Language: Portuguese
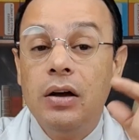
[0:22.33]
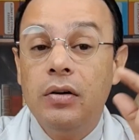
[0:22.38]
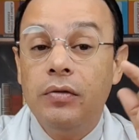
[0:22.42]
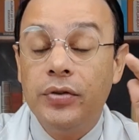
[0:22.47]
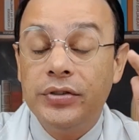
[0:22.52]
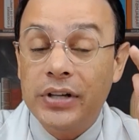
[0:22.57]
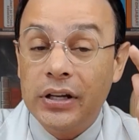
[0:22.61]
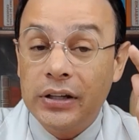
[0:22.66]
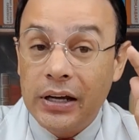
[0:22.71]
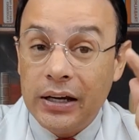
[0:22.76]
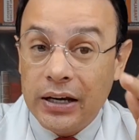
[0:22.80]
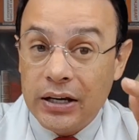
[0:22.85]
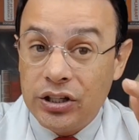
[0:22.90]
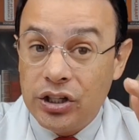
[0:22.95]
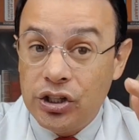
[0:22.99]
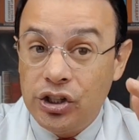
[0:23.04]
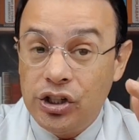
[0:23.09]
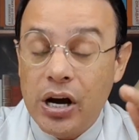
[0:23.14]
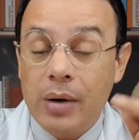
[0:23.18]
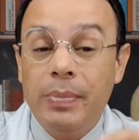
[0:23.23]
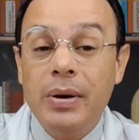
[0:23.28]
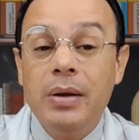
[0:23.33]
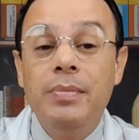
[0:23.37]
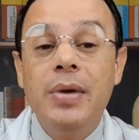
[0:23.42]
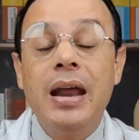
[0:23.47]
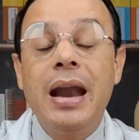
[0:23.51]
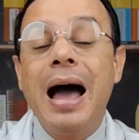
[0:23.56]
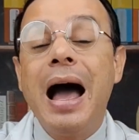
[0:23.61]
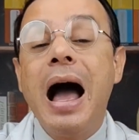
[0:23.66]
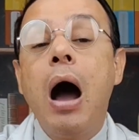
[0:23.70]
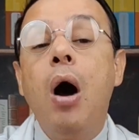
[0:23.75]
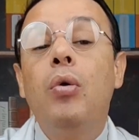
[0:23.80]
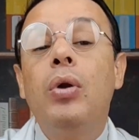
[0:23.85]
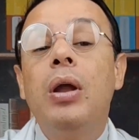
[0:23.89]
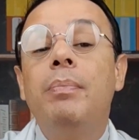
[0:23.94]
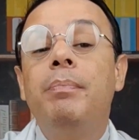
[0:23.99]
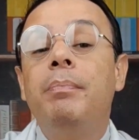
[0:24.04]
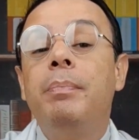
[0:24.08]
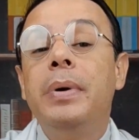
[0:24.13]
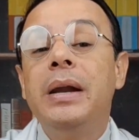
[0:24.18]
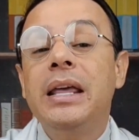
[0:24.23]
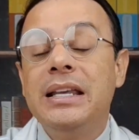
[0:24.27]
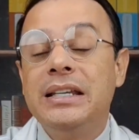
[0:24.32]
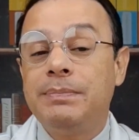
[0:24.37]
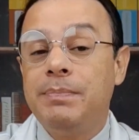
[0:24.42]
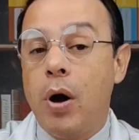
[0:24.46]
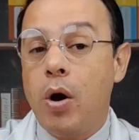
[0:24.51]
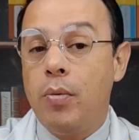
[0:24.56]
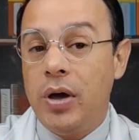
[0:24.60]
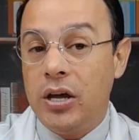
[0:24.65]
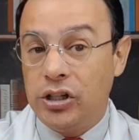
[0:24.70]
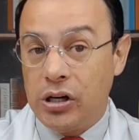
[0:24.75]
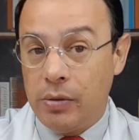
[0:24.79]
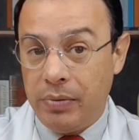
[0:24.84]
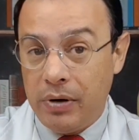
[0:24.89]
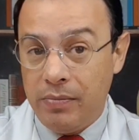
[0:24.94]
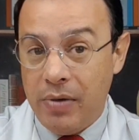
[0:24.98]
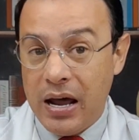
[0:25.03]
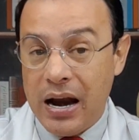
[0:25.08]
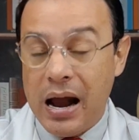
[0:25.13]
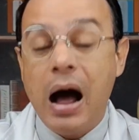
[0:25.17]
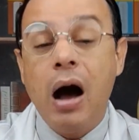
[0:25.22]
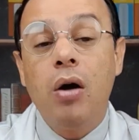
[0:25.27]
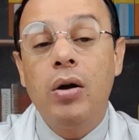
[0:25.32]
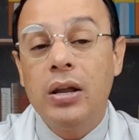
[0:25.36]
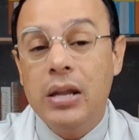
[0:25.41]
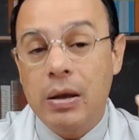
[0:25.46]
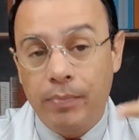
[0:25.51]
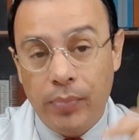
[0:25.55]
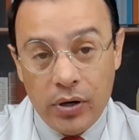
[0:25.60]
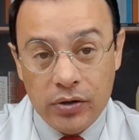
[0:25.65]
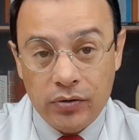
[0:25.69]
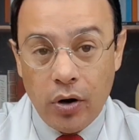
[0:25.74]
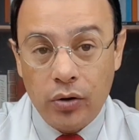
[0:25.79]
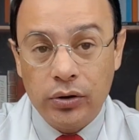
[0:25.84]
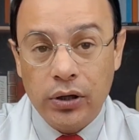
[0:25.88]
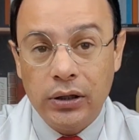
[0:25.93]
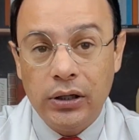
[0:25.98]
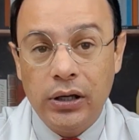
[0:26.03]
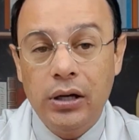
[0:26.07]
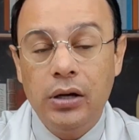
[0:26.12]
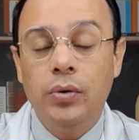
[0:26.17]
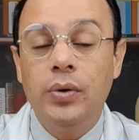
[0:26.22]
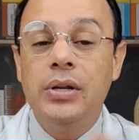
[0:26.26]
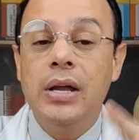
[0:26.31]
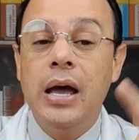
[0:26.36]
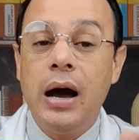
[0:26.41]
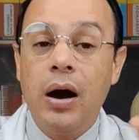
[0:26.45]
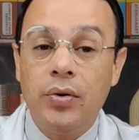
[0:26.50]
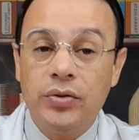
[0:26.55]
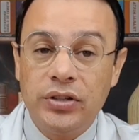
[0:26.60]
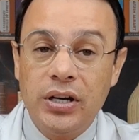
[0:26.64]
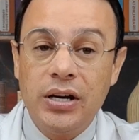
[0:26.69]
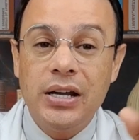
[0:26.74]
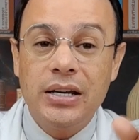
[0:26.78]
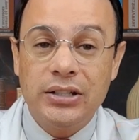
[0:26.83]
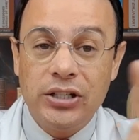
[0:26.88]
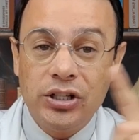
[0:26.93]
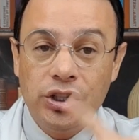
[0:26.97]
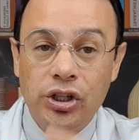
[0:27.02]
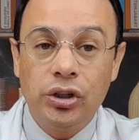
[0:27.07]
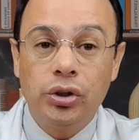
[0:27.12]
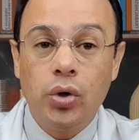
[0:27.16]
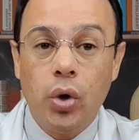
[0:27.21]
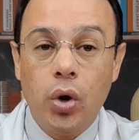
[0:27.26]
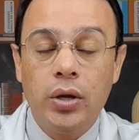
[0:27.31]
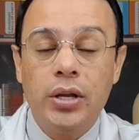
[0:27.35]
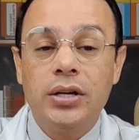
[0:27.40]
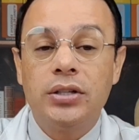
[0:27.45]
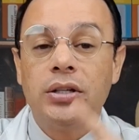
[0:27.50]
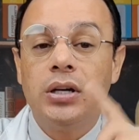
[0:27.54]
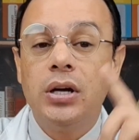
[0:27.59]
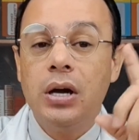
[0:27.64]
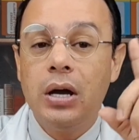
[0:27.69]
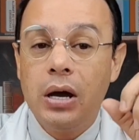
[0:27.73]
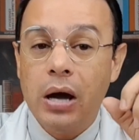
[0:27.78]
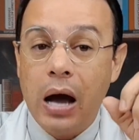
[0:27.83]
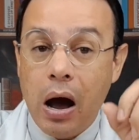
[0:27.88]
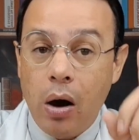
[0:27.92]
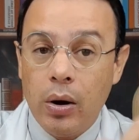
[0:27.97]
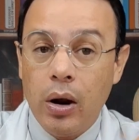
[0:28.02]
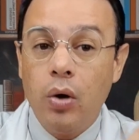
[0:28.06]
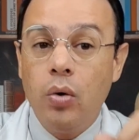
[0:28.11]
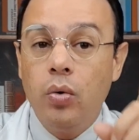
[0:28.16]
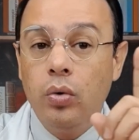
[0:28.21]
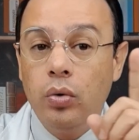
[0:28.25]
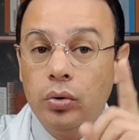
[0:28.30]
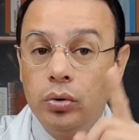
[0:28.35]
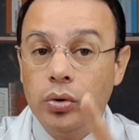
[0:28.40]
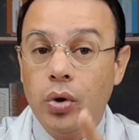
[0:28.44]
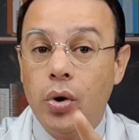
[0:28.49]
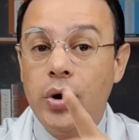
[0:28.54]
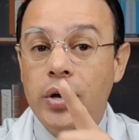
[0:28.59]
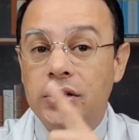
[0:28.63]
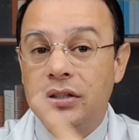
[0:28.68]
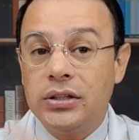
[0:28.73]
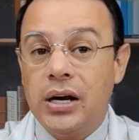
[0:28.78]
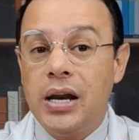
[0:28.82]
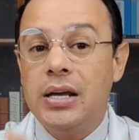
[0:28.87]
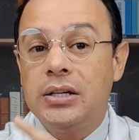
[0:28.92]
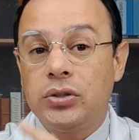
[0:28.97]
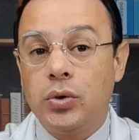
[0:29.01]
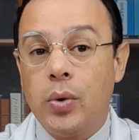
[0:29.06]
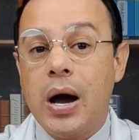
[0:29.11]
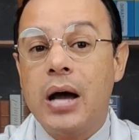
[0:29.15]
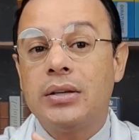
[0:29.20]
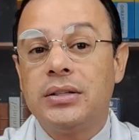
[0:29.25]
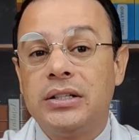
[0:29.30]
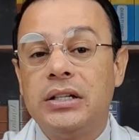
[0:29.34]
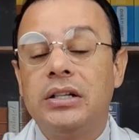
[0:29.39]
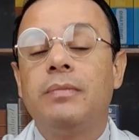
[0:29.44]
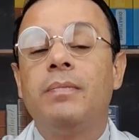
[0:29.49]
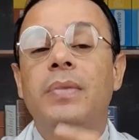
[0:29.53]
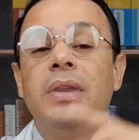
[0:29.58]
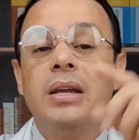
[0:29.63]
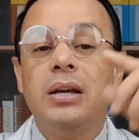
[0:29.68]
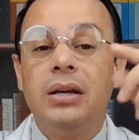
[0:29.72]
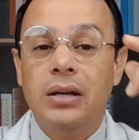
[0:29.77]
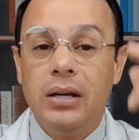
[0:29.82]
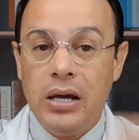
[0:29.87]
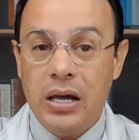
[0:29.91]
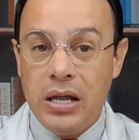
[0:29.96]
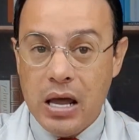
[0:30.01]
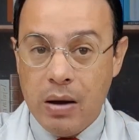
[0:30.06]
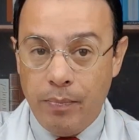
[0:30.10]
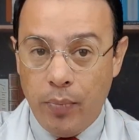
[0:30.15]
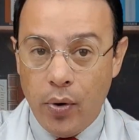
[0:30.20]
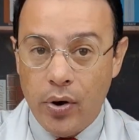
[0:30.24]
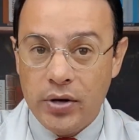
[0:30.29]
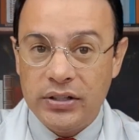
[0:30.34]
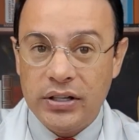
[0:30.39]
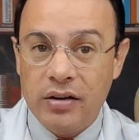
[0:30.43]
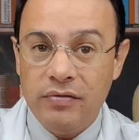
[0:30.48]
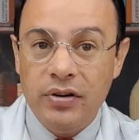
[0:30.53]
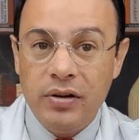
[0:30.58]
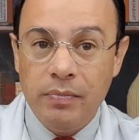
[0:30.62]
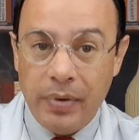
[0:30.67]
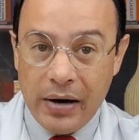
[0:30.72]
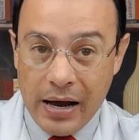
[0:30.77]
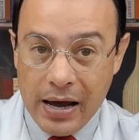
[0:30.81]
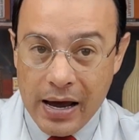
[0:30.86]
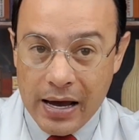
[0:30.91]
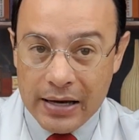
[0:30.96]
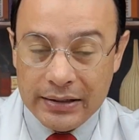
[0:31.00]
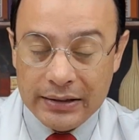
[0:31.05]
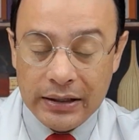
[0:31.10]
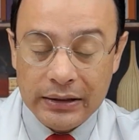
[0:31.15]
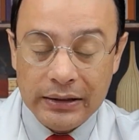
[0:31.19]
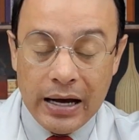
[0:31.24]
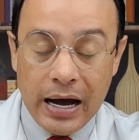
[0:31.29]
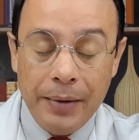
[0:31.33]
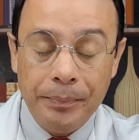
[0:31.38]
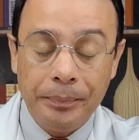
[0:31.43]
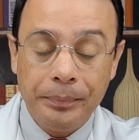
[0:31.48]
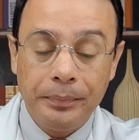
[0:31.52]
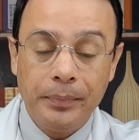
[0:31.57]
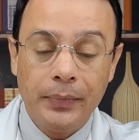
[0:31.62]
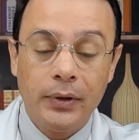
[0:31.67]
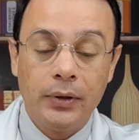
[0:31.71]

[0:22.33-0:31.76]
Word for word: Você tem que assistir a primeira aula, principalmente a primeira aula, depois volta aqui. O ideal seria assistir todas. Aula 1, 2, 3, 4, 5 e depois você vem para essa, tá?